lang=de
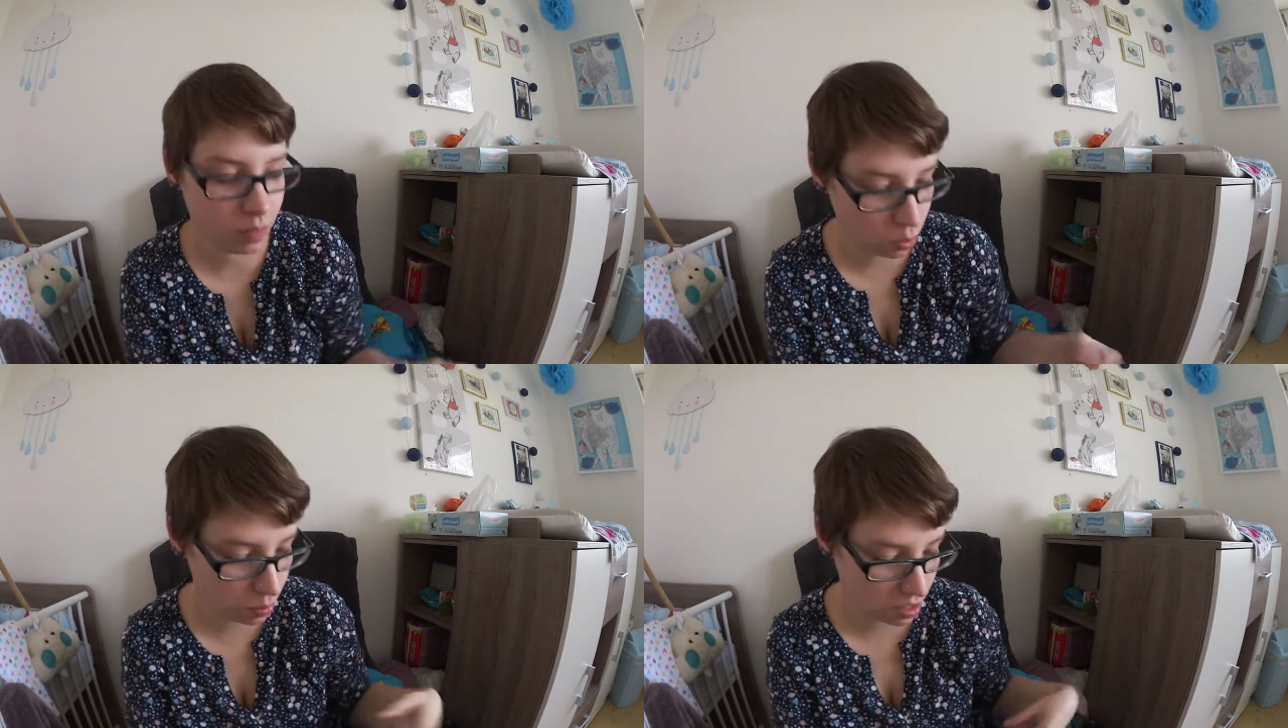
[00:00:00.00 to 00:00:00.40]

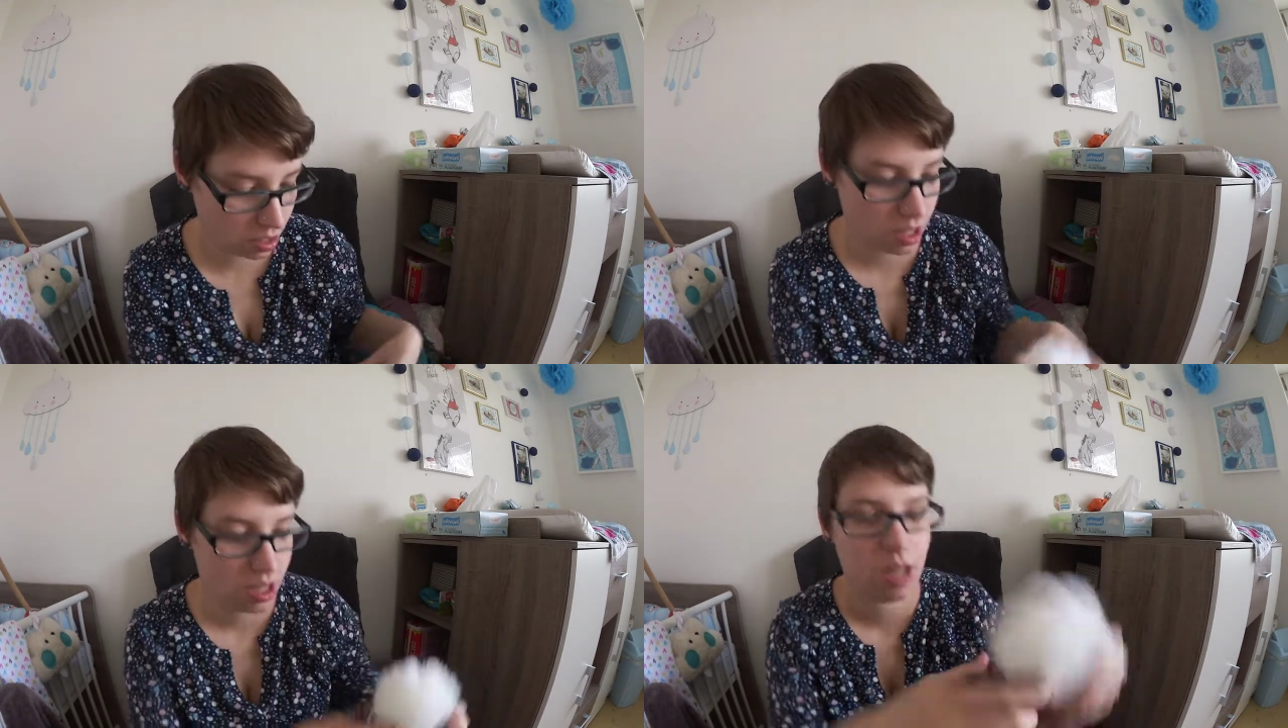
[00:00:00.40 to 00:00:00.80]
Ups,
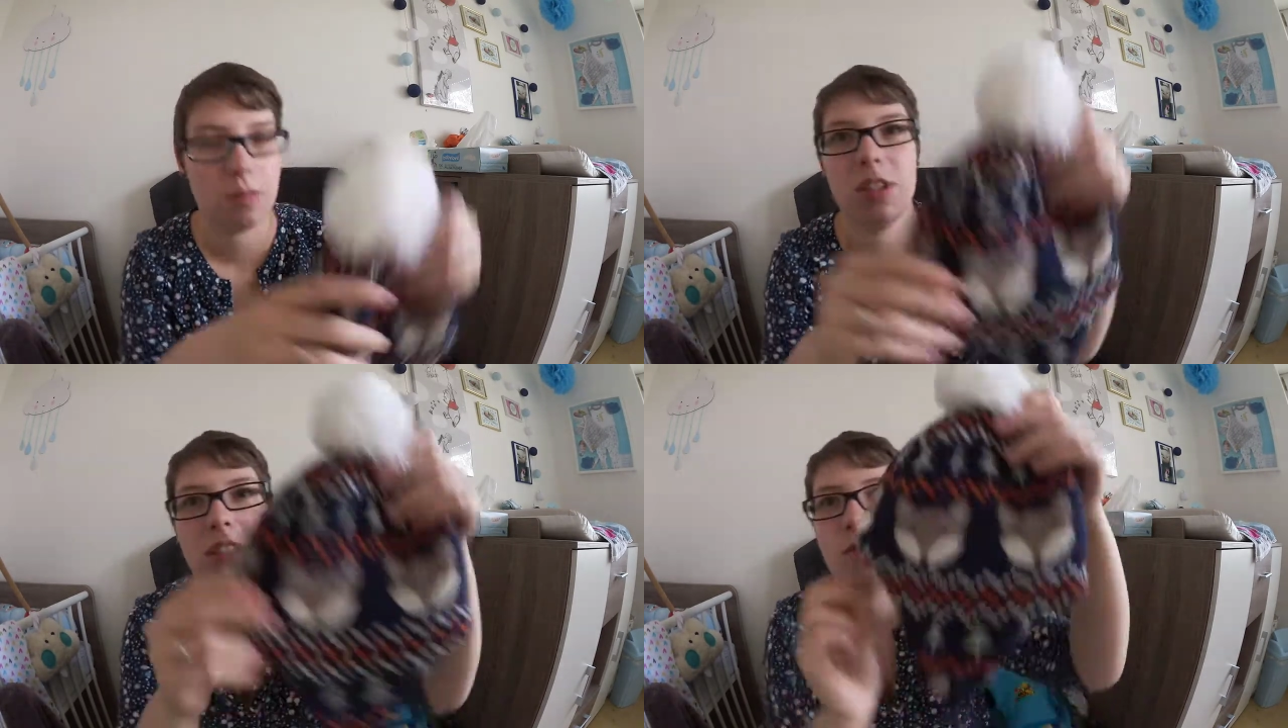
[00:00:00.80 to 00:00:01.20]

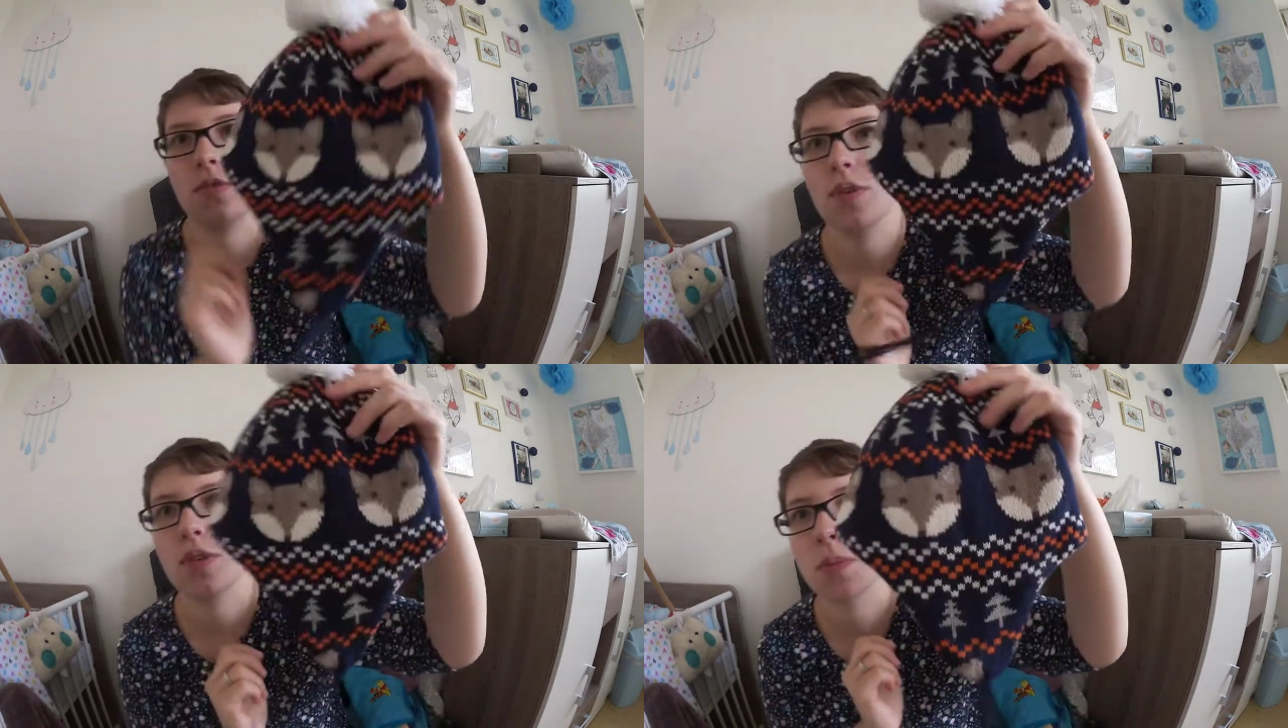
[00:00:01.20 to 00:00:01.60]
mit einem
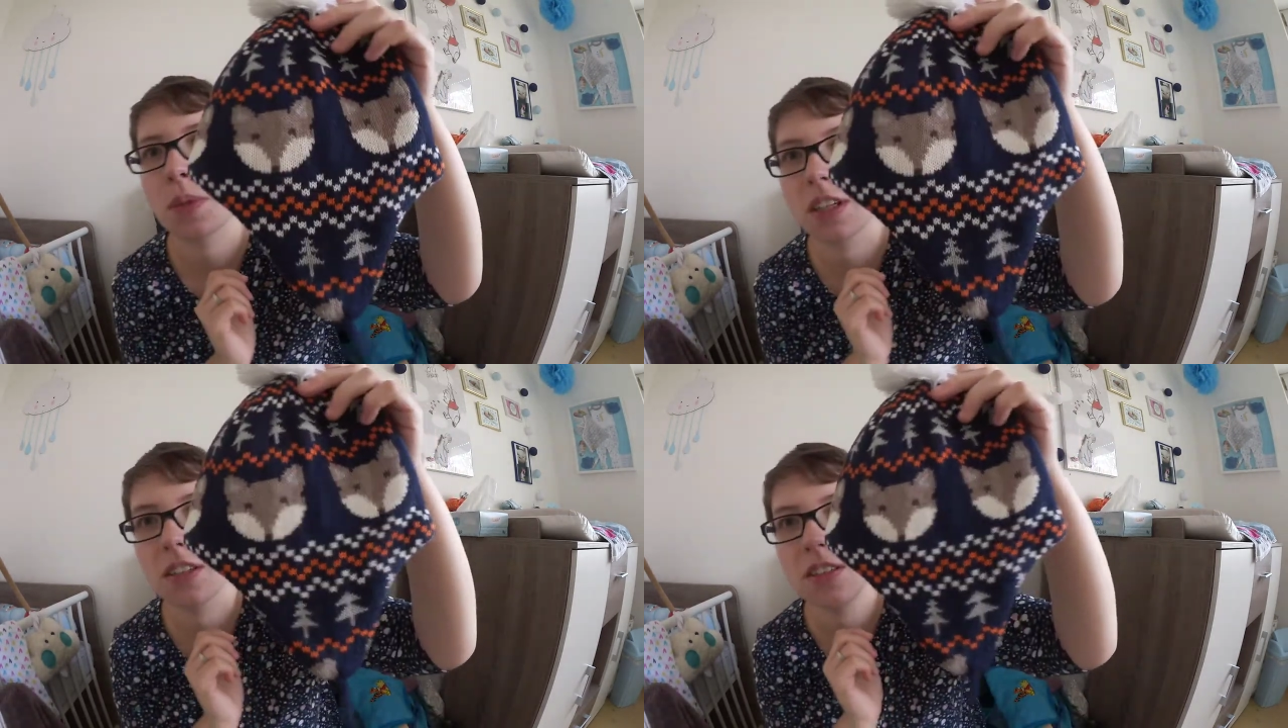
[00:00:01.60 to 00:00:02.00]

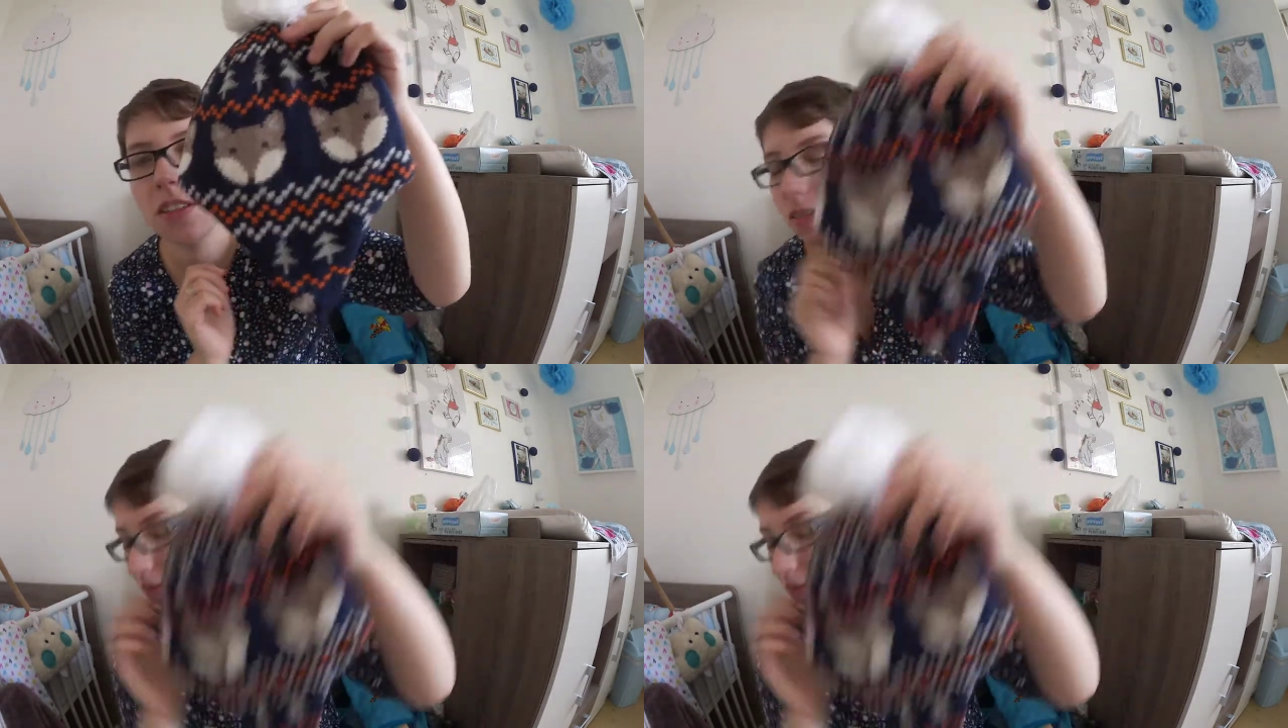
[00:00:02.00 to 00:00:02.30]
Fuchsprint.